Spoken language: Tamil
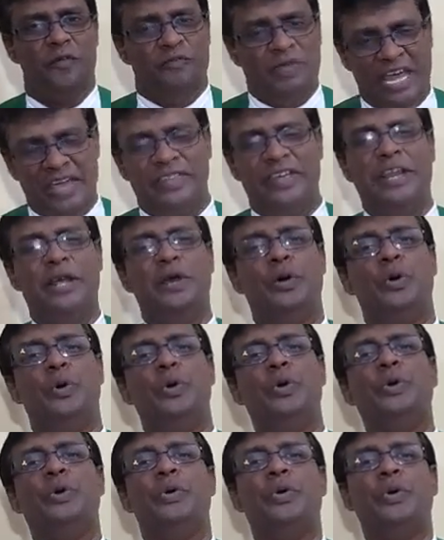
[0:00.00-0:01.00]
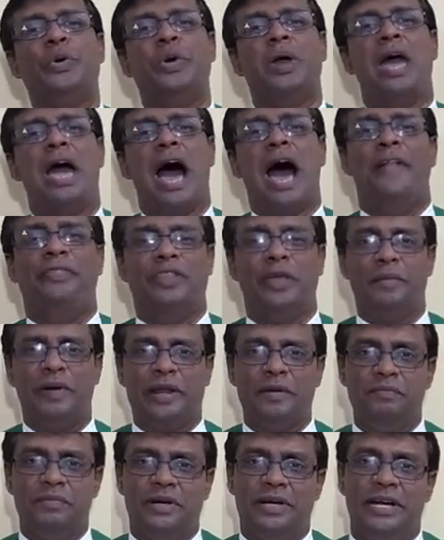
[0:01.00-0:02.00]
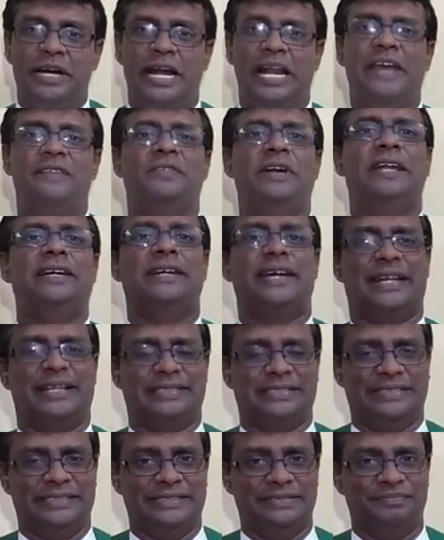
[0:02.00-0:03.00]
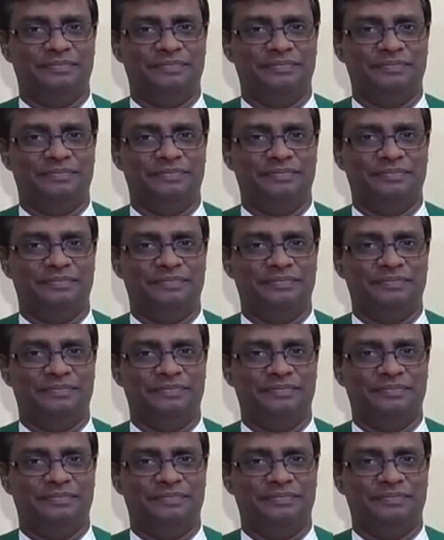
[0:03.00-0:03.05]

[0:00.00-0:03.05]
வேதனையோடு அந்த மரம் கீழே விழுகிறது